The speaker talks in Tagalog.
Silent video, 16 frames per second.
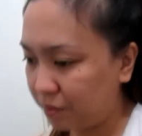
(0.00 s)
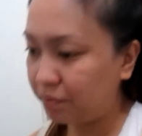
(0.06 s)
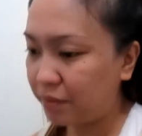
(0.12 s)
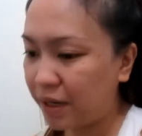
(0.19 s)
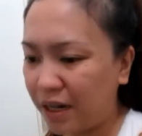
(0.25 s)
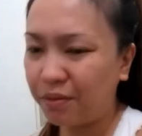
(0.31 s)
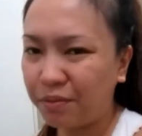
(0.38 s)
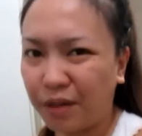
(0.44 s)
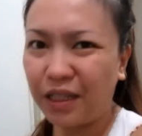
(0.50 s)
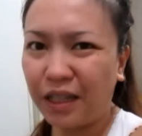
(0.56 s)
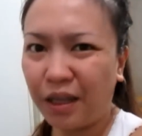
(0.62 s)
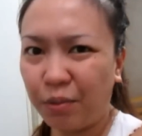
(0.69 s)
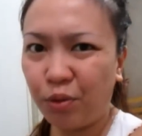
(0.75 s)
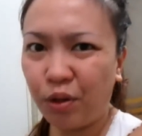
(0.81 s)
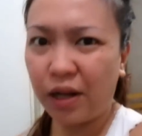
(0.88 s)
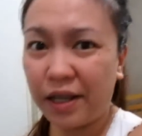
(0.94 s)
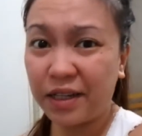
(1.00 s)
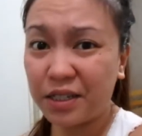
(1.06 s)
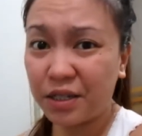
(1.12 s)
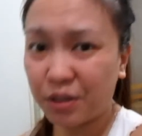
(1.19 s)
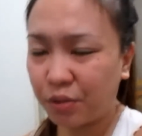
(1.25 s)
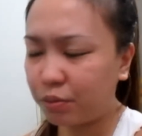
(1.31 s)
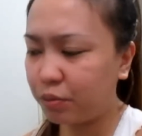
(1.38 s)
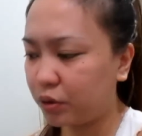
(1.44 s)
Para ma-nebulize.
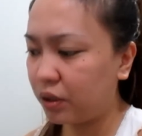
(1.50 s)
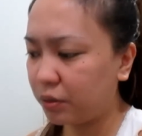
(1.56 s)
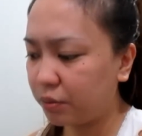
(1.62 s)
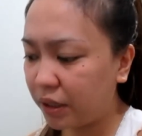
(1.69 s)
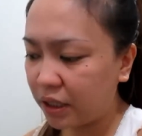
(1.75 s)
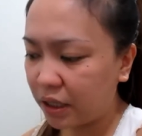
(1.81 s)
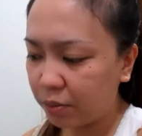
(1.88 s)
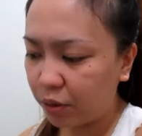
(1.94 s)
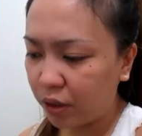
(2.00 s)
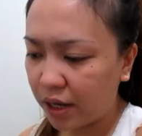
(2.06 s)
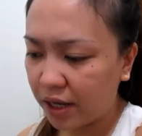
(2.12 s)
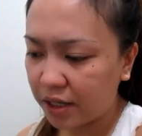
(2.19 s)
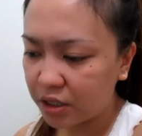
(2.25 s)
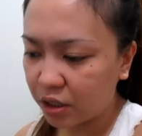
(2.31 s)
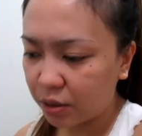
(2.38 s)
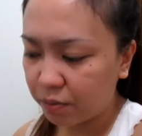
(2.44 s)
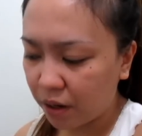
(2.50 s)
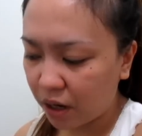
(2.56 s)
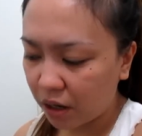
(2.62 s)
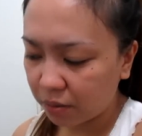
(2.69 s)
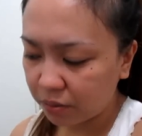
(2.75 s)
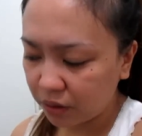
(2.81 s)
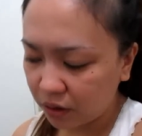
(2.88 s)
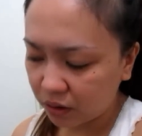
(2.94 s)
May nebulizer pa
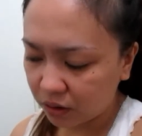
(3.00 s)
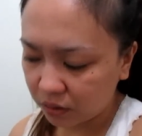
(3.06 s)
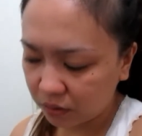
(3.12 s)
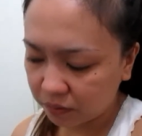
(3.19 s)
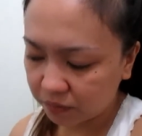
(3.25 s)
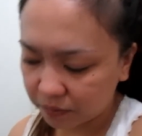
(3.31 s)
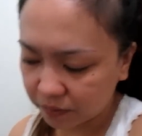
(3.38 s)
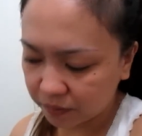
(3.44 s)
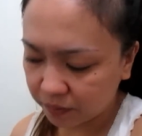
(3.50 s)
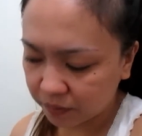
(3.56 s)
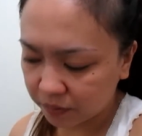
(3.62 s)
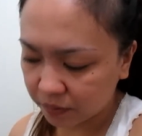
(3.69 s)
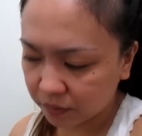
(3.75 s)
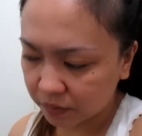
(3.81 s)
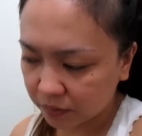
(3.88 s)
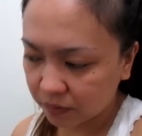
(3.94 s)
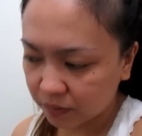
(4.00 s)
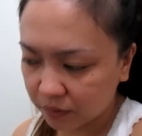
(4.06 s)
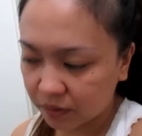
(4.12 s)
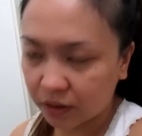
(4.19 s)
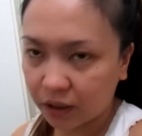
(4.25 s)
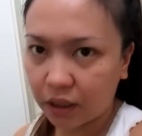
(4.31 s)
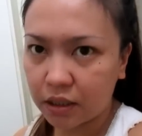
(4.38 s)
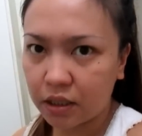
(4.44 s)
kami.
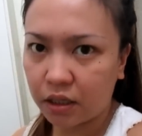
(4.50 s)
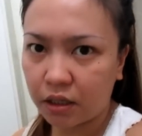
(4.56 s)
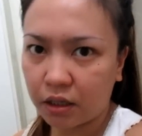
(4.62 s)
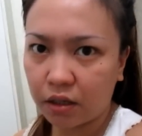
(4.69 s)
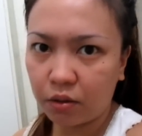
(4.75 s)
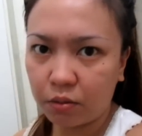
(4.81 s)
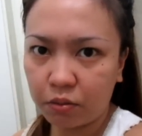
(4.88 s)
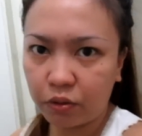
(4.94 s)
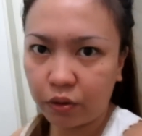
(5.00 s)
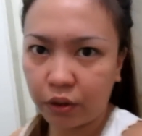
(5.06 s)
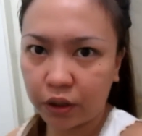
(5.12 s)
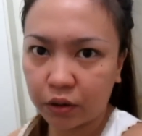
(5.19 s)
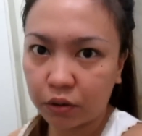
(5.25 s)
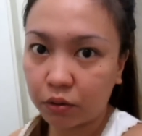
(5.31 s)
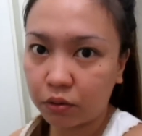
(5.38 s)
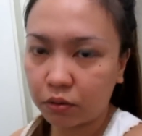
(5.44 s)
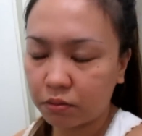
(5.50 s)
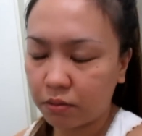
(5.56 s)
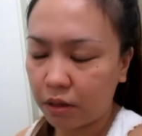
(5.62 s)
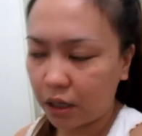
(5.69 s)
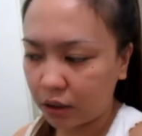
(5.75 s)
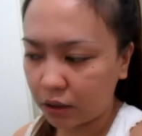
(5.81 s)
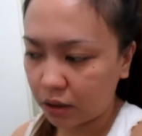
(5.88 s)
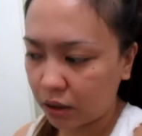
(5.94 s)
Kasi nga, ubuhin ko ng
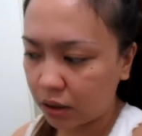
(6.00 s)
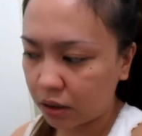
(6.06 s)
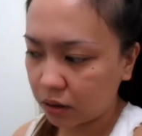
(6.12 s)
bata.